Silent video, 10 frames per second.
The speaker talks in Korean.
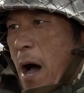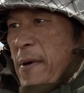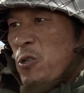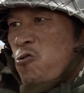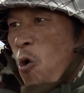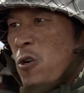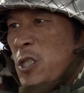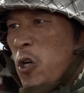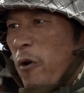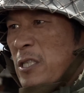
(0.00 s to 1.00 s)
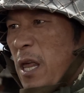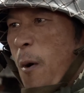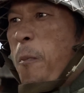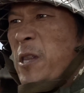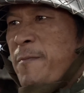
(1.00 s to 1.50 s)
밤에 중공군 쳐들어왔을 때
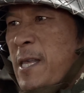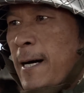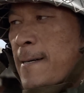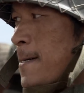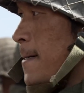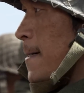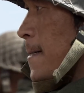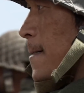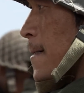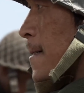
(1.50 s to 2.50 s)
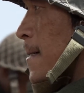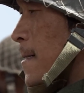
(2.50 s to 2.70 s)
못 버팁니다. 걱정